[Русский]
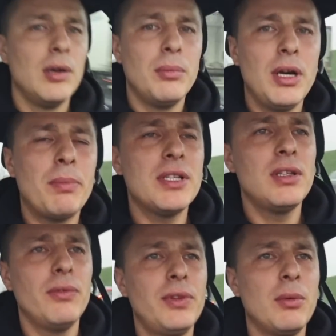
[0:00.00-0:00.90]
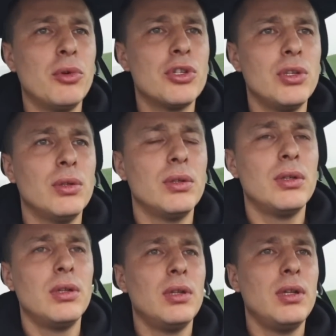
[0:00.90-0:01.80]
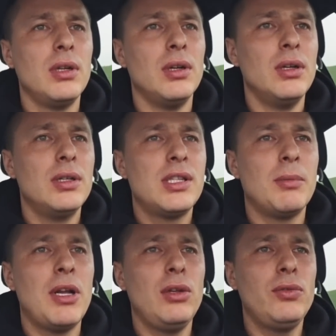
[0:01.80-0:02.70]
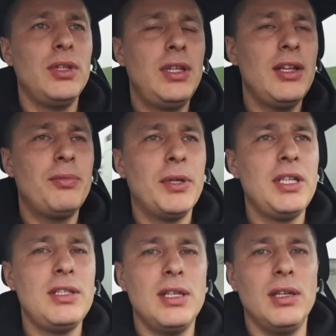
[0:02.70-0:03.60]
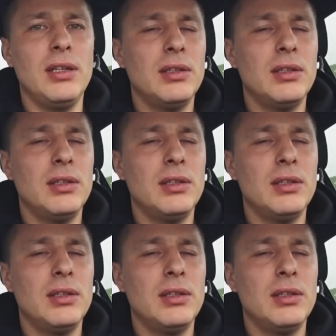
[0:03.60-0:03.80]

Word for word: мы опаздываем в таможню. Самолет вылетает в понедельник.